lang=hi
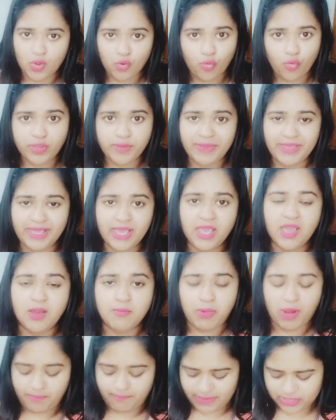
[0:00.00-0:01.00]
कोई भी
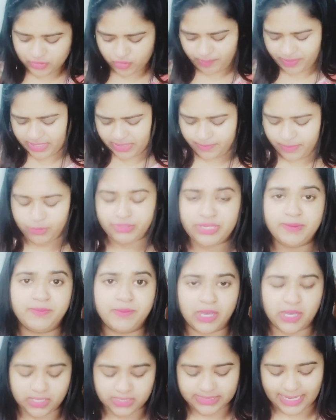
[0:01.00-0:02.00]
प्रॉपर जो ब्यूटी
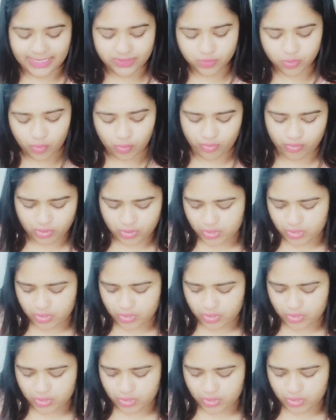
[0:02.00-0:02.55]
साइट्स uh, हो